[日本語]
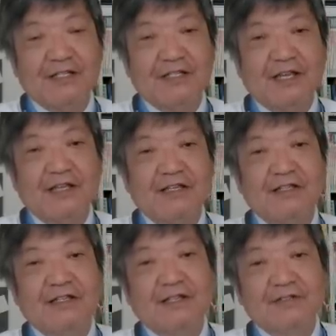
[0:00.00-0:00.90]
人間、
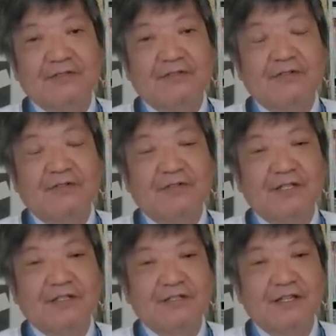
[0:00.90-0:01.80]
えー、その
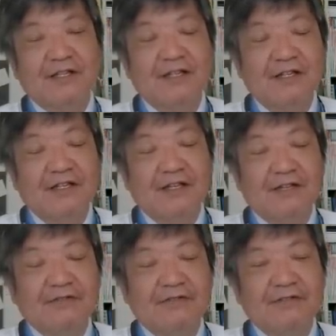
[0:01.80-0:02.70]
ですね、
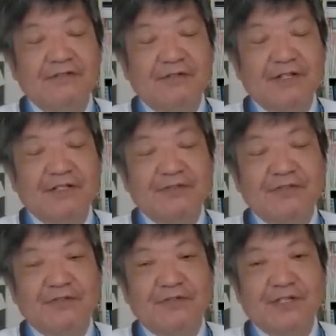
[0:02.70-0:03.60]
えー、それに融
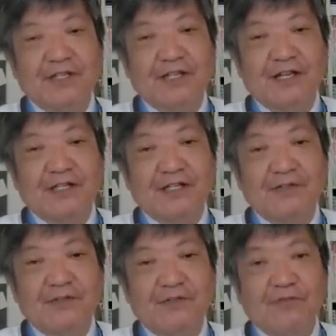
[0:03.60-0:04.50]
資をつけた
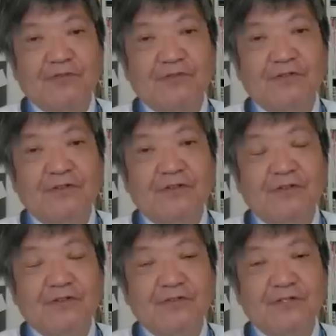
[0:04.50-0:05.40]
銀行
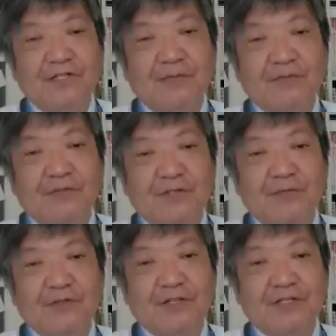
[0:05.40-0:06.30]
とそういったものに
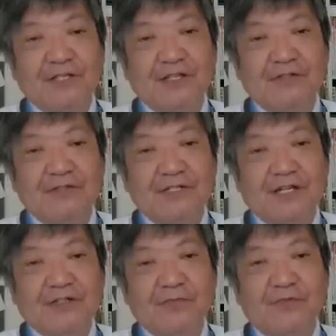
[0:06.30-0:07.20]
もですね類
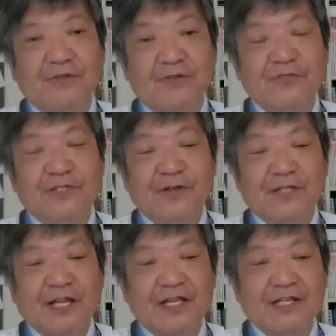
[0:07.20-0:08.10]
が友を呼ぶんでは
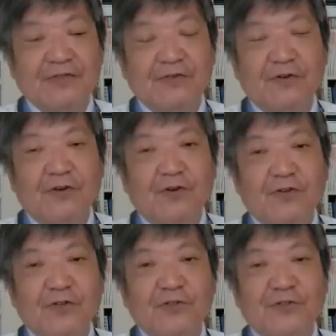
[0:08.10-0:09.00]
ないかと。
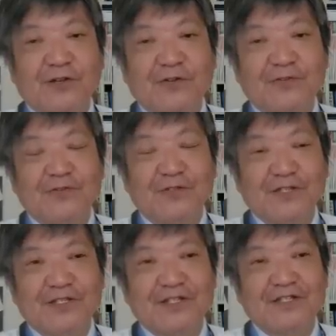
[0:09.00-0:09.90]
いうのがこの
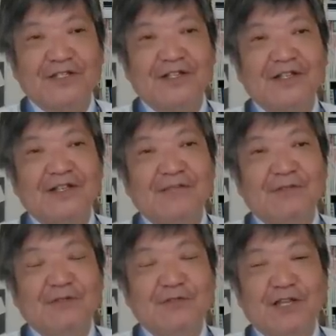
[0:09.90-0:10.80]
記事でして、
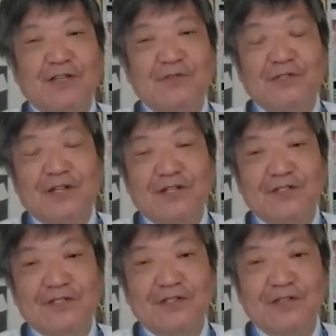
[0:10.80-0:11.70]
まあ、そんなん言うたら
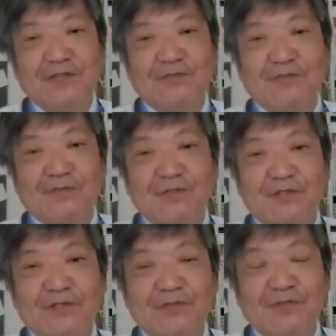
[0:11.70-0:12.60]
ですね全国
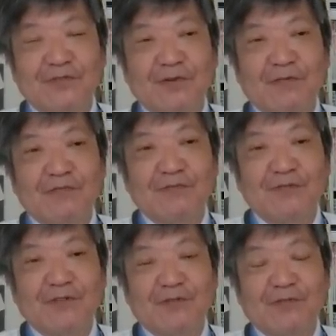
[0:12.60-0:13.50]
にそのバブルを
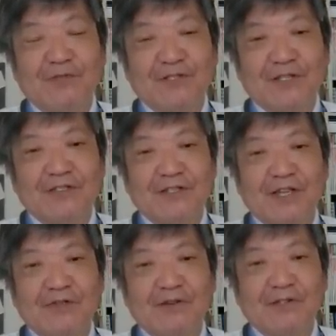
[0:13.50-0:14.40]
引き起こしたです、ね、
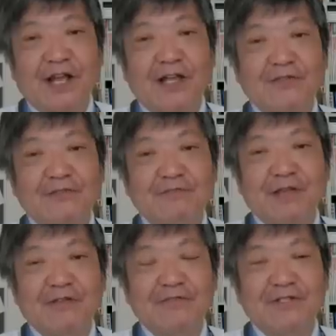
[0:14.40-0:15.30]
原因は何
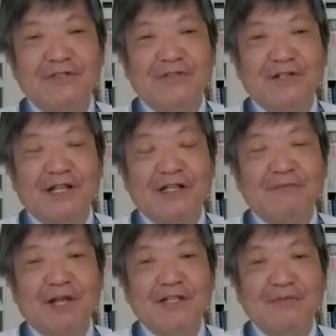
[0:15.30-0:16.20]
百人というか
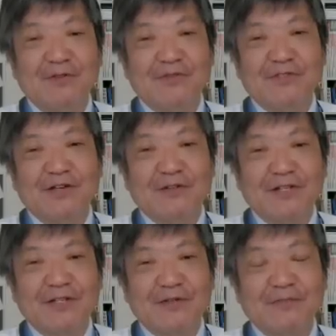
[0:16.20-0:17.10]
何万人もいるんちゃうか
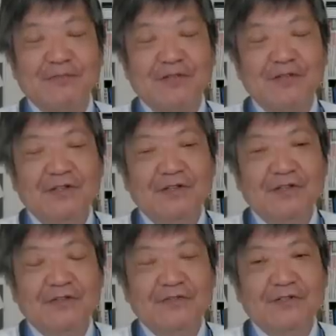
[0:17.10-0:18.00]
な
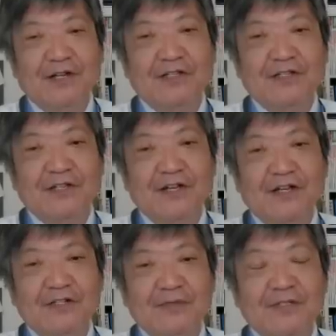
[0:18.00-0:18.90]
という感じ
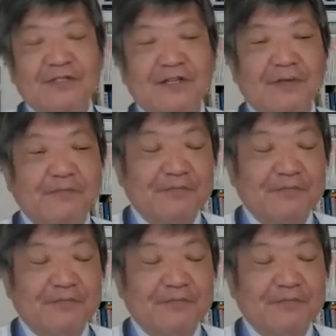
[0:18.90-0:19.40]
がしますね。